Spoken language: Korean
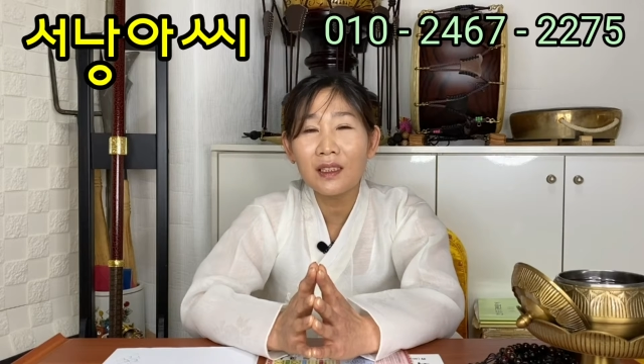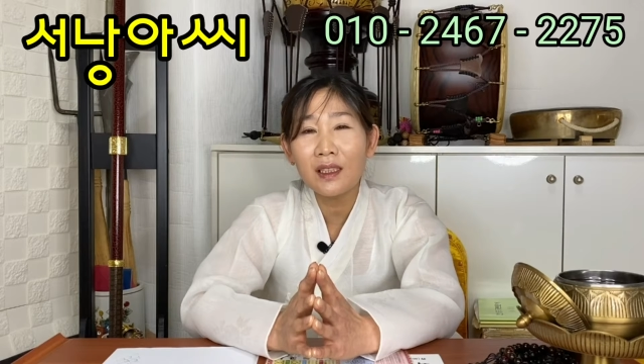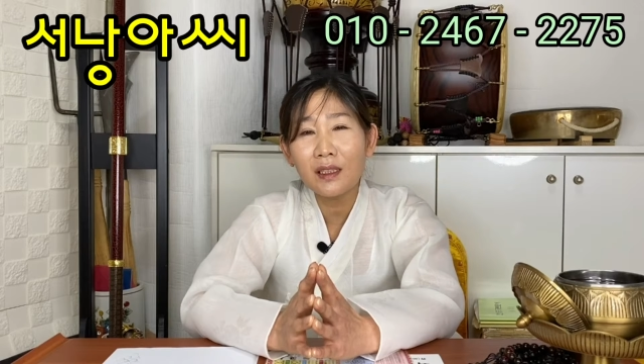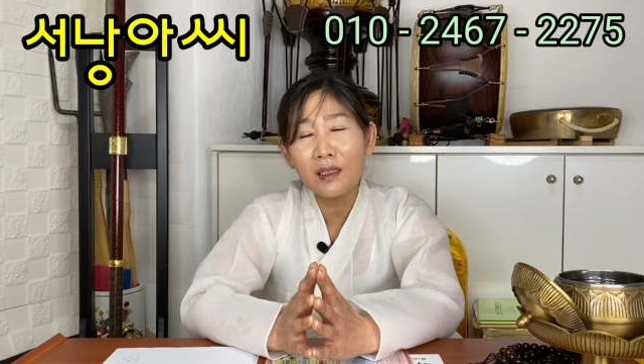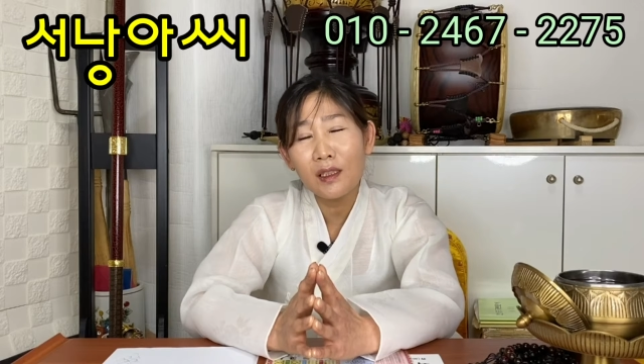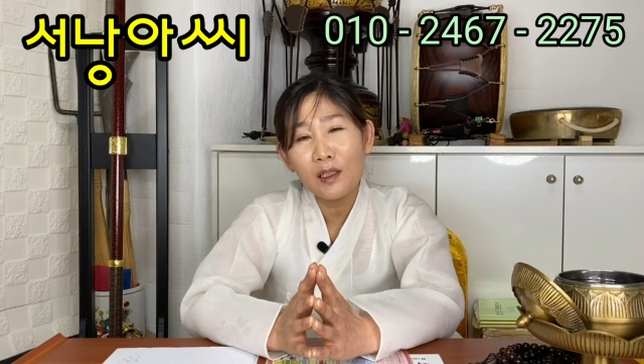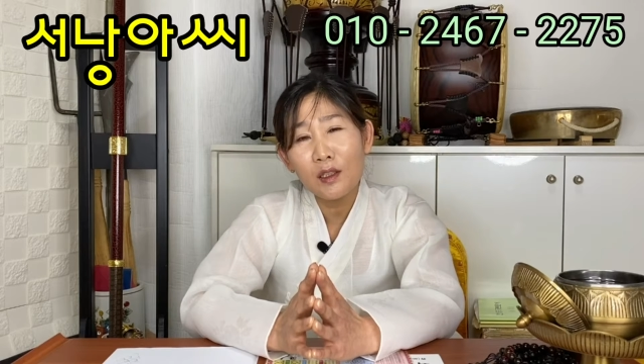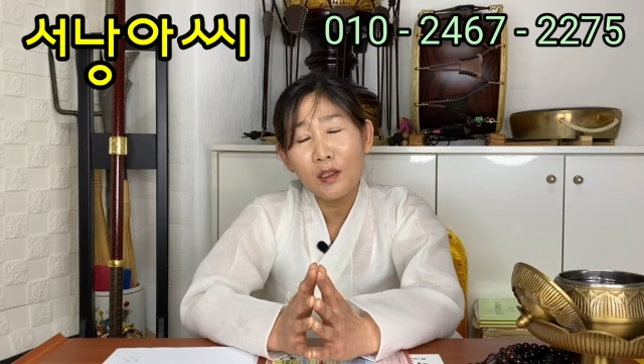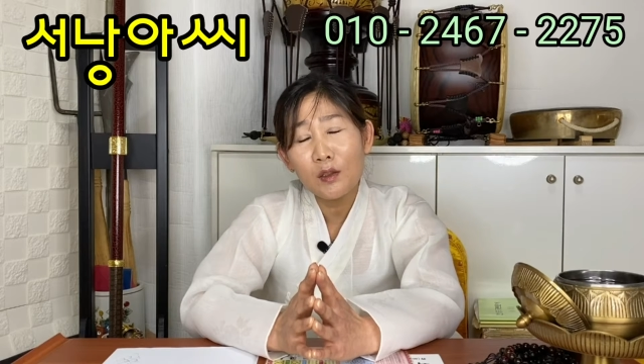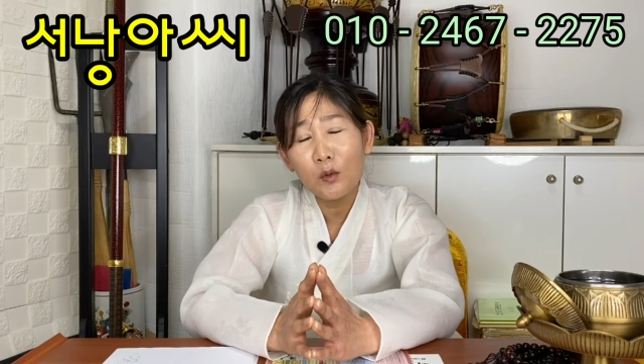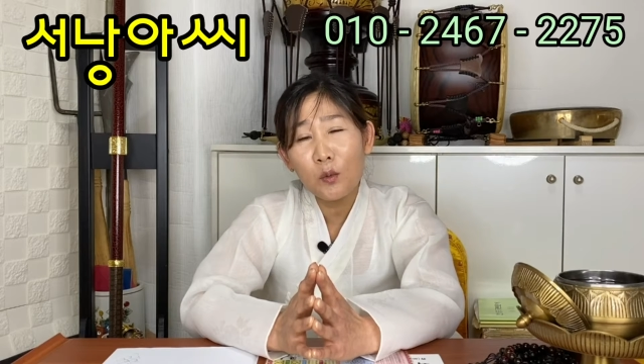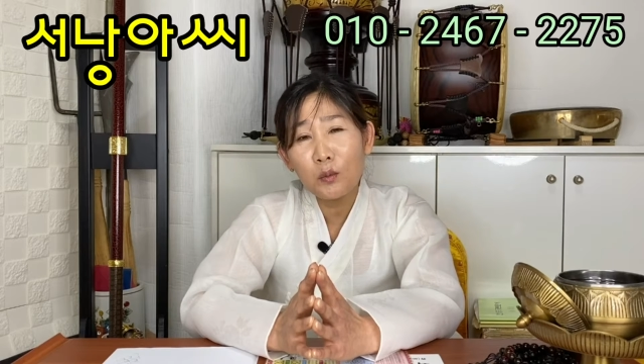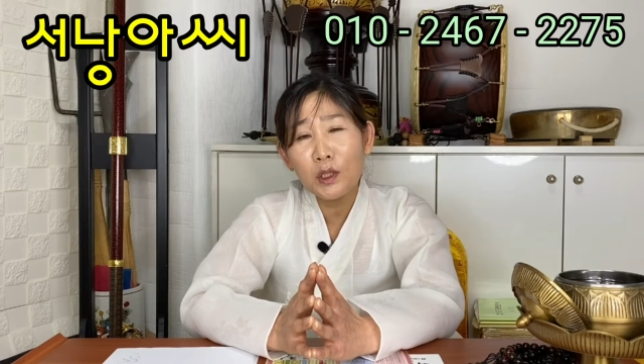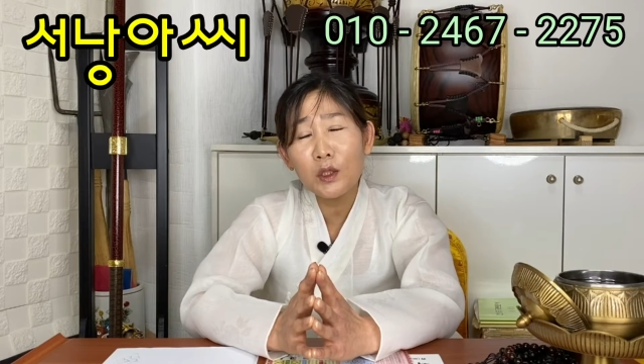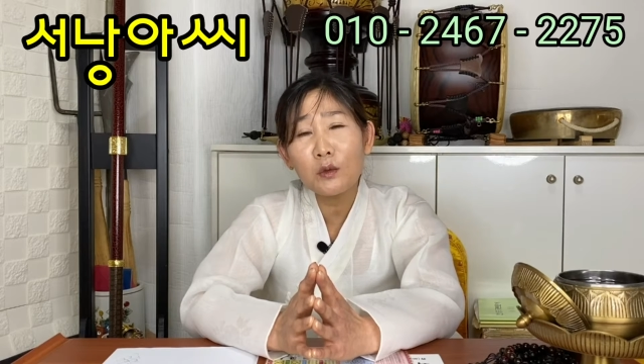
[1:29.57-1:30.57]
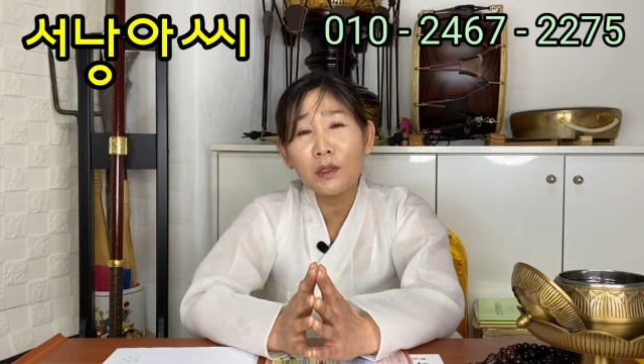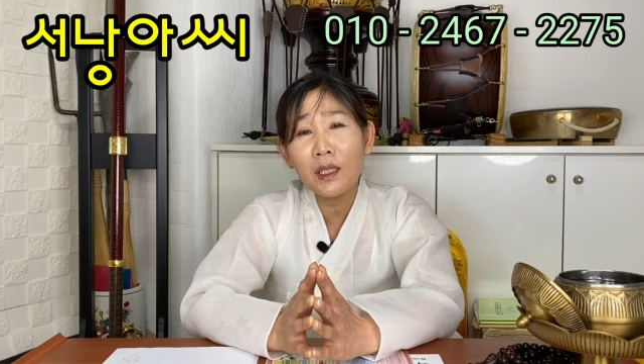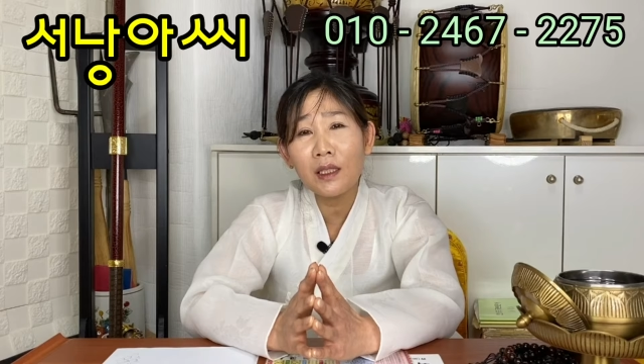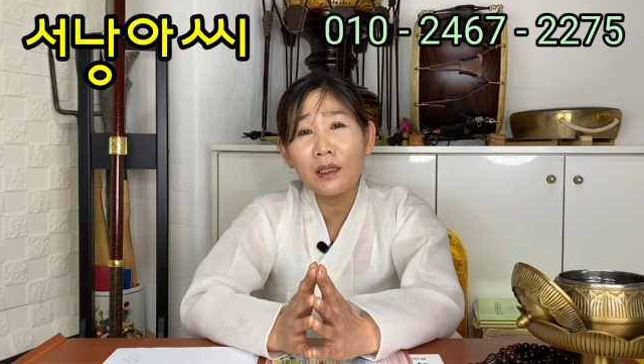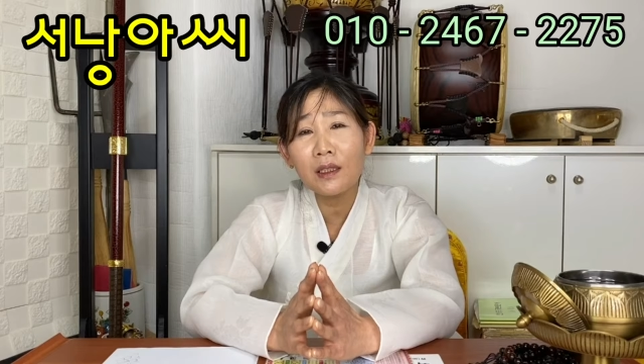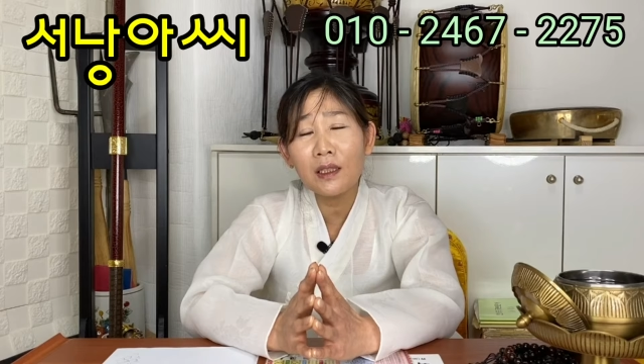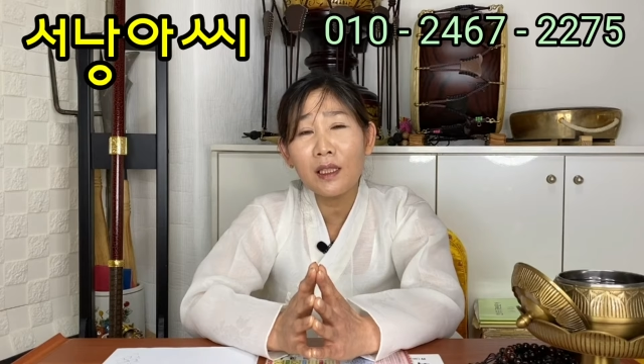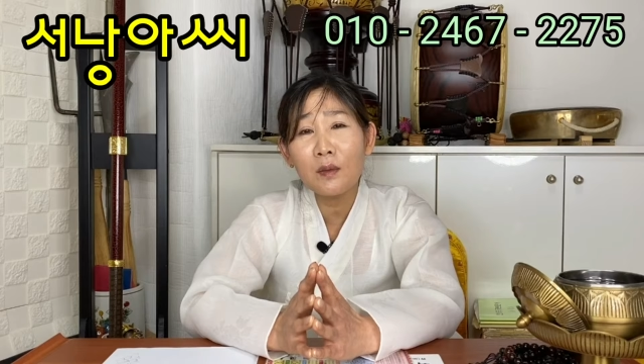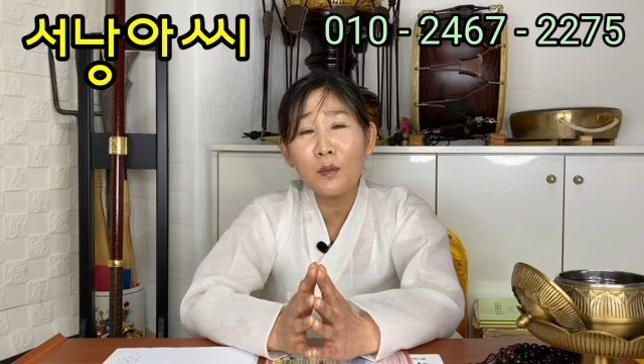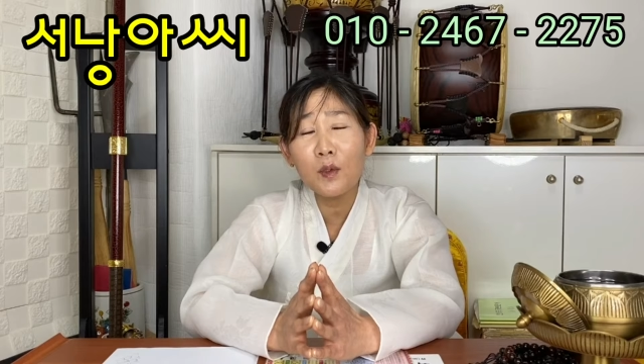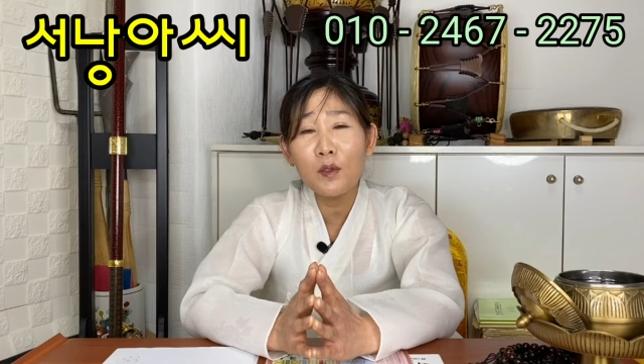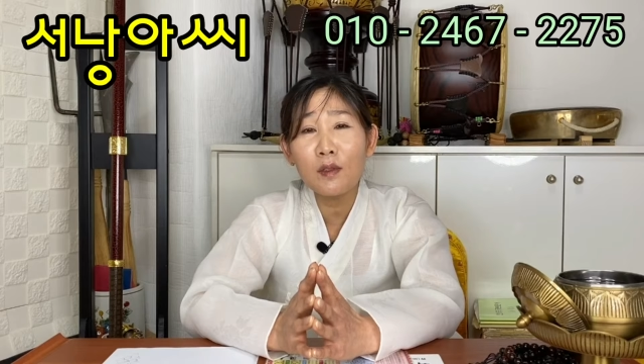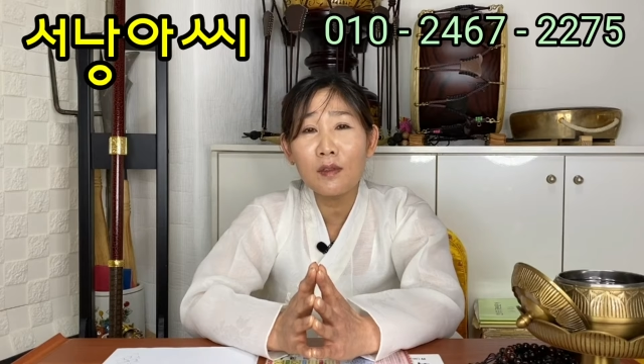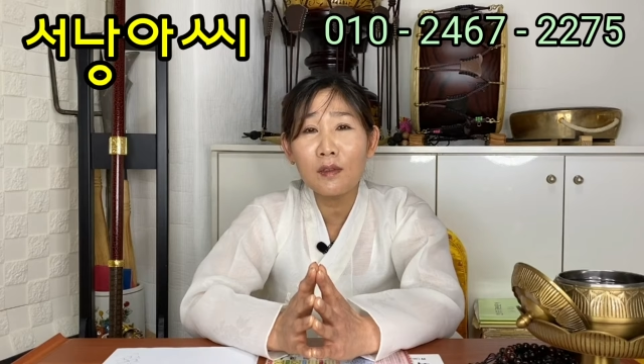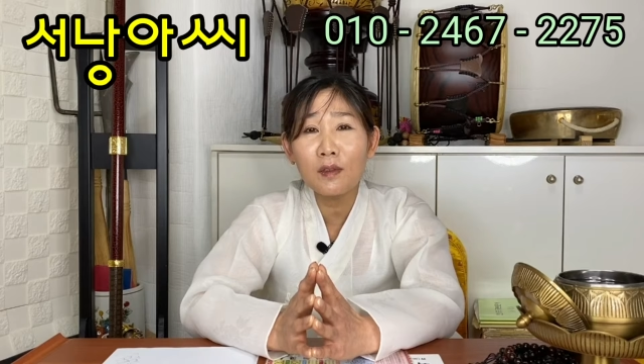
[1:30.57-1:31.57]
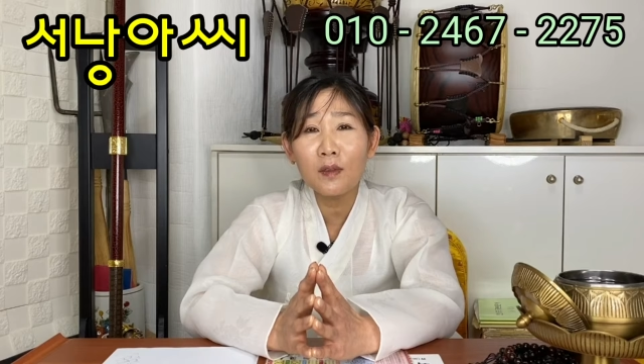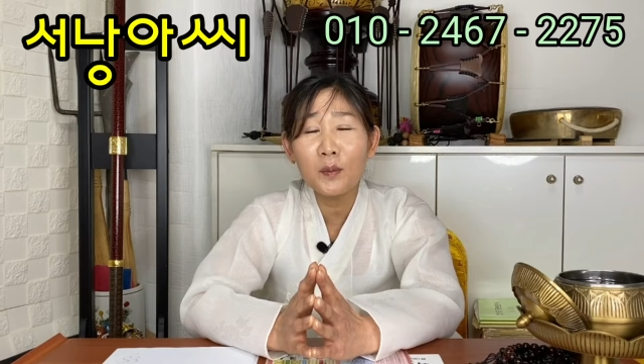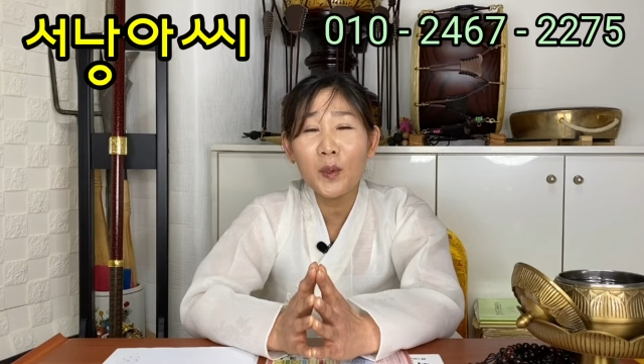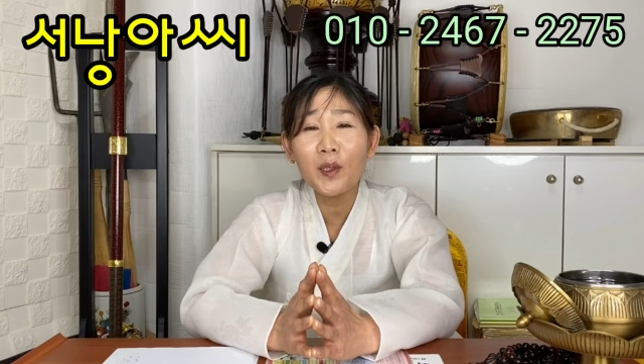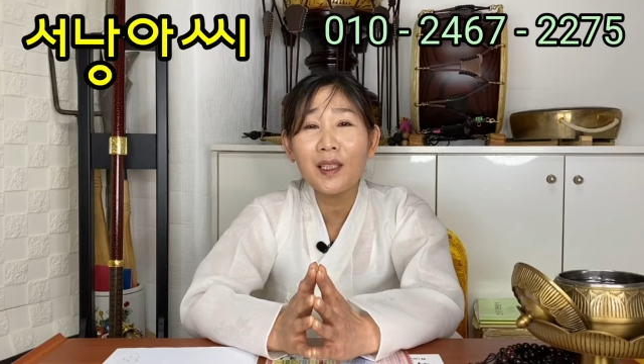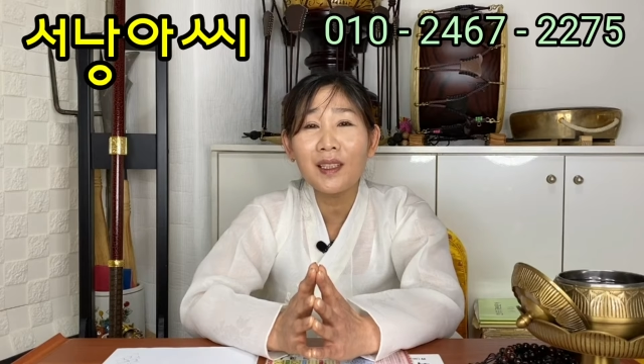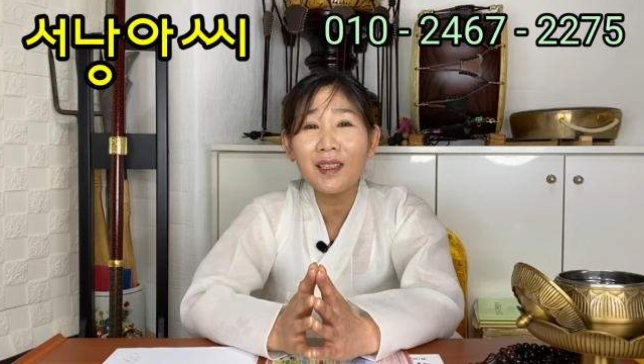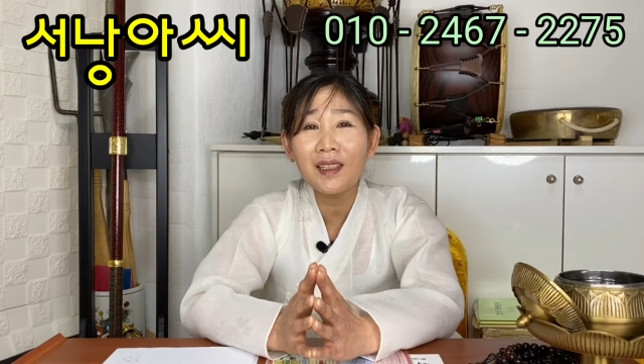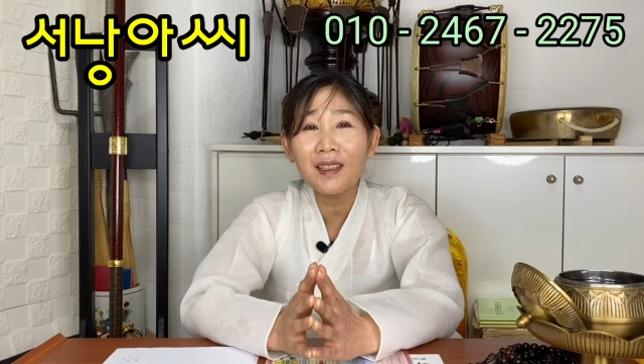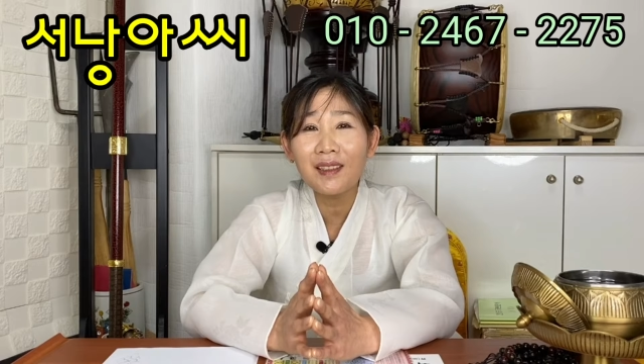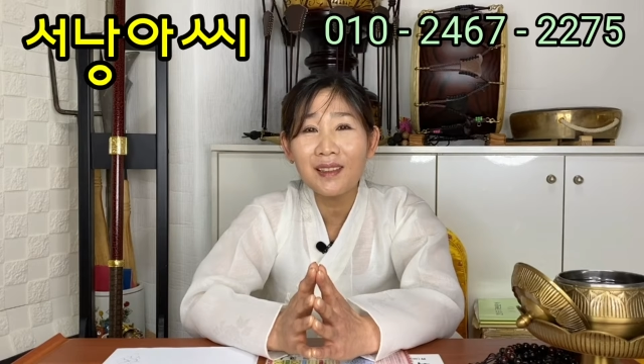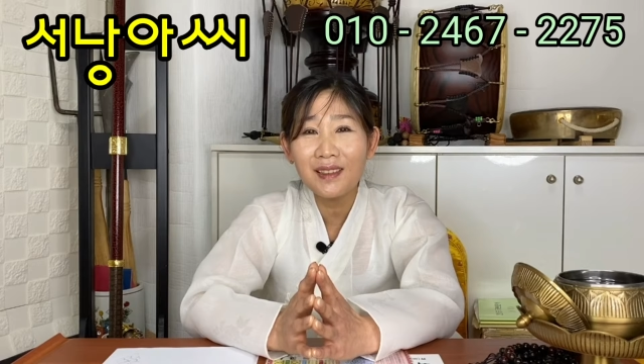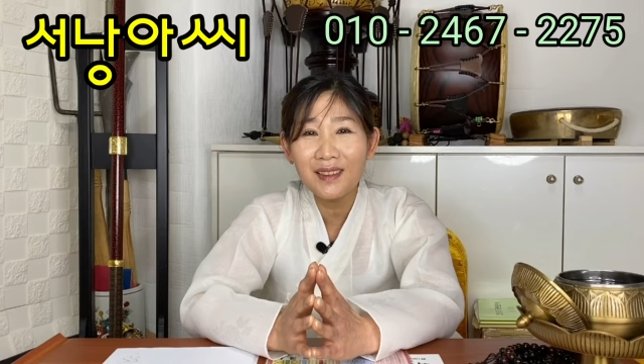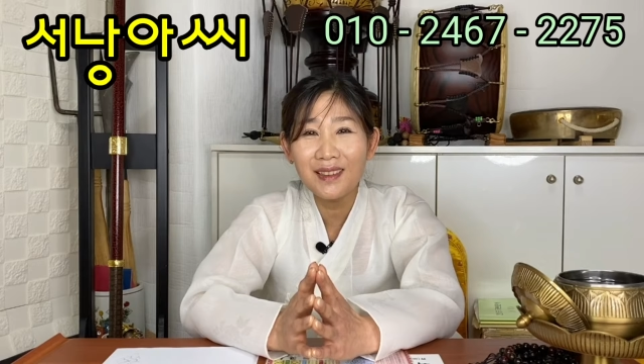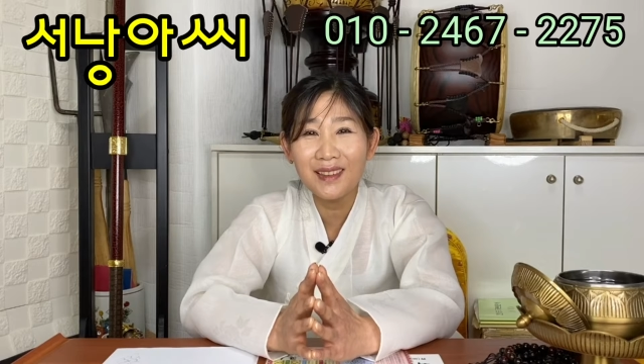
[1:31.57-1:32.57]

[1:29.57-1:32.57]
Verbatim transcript: 근데 옮기고 나니까 뭐 편안해요.